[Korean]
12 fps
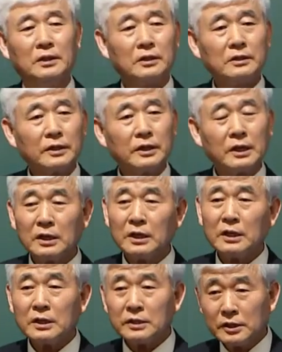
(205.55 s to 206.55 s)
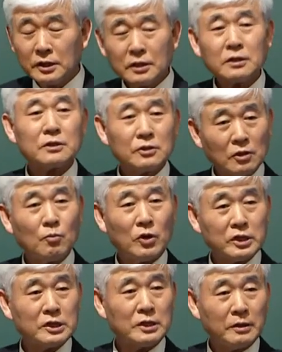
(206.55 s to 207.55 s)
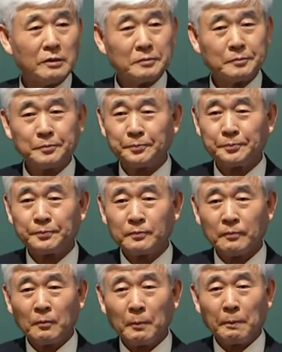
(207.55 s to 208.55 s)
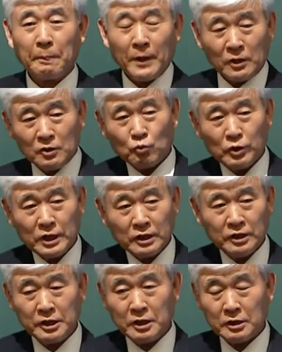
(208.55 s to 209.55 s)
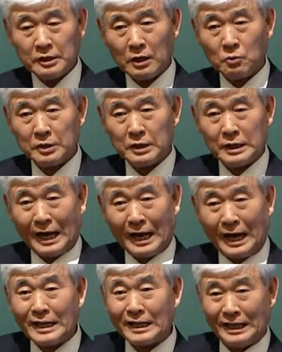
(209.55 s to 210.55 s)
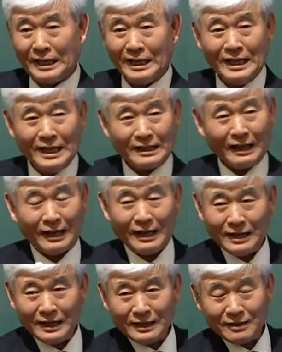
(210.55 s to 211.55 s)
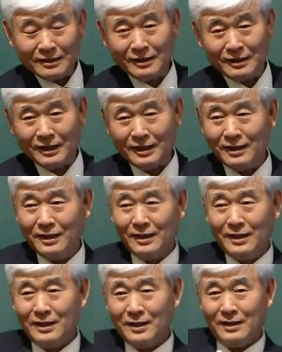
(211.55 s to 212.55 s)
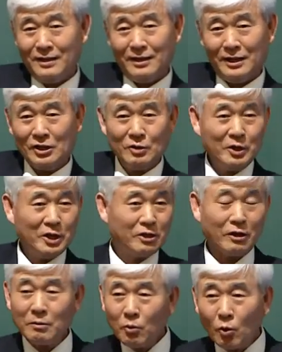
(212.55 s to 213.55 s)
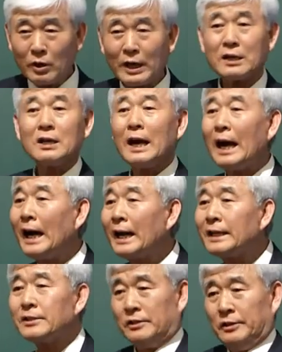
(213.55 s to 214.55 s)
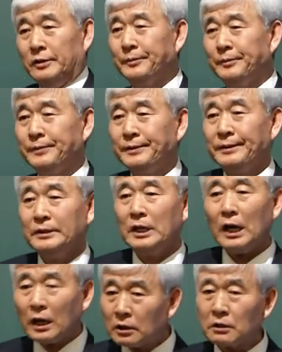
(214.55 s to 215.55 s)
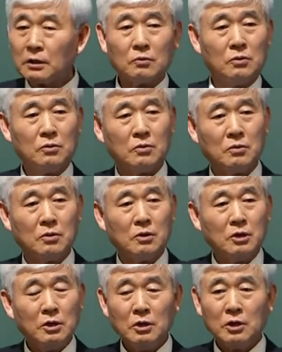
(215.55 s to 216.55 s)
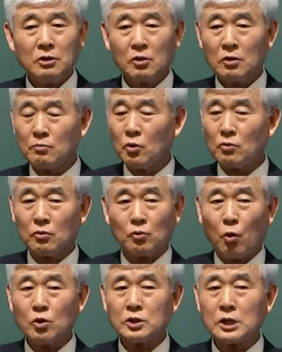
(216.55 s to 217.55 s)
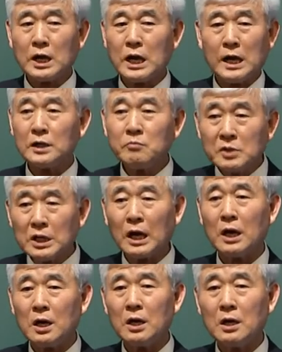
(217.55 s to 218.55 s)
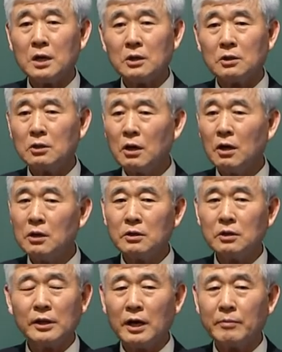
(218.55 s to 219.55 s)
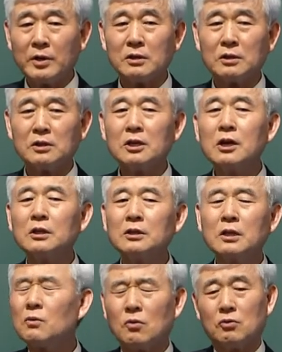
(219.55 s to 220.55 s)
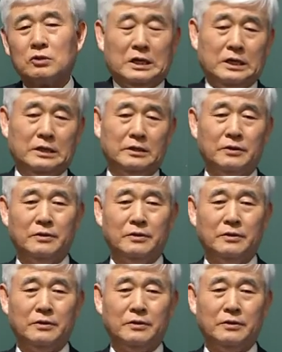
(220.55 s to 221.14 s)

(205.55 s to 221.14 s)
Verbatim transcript: 그게 지식 정보화 시대. 요 지금 우리가 그 시대를 살고 있는 게 다행히, 다행히 그런데 애터미 정보라는 걸 알았어. 알았다고요. 정보는 공짜가 아닙니다. 더 네버 절대로 공짜가 아니에요.